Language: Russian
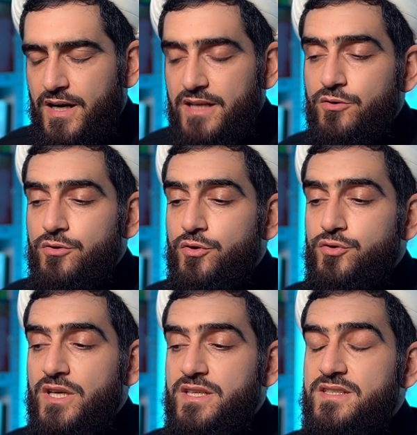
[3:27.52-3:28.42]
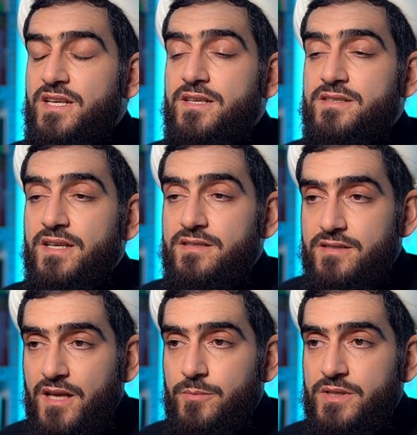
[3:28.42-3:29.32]
Одно то, что они сели за, с
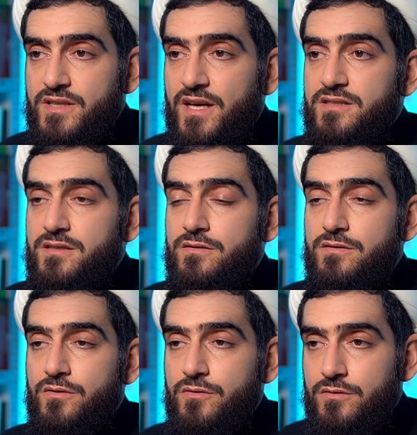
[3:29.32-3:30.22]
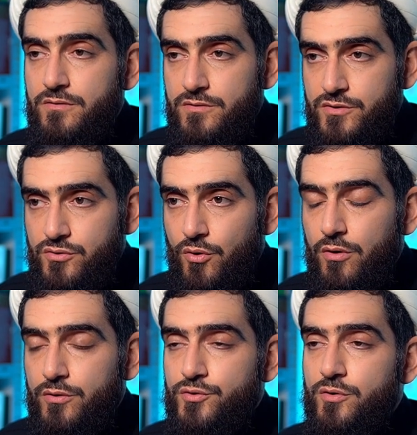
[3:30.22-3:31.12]
нами за один
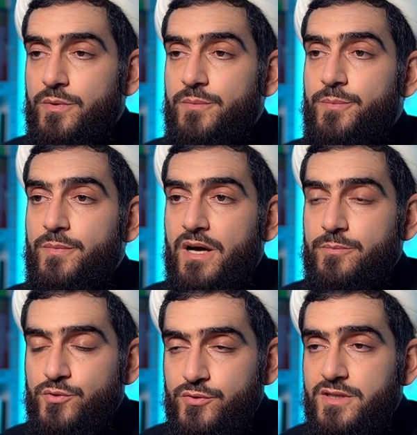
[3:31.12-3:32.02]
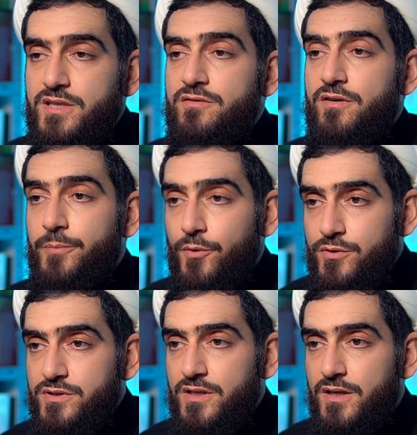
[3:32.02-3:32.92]
стол, чтобы обсудить эти
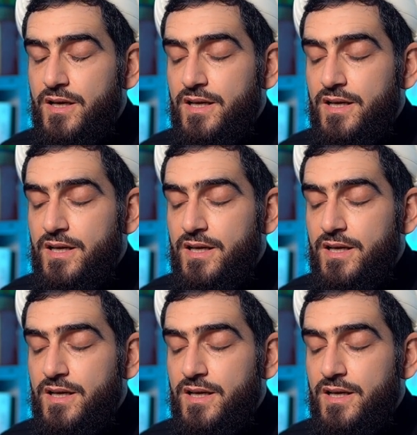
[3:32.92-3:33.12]
вопросы,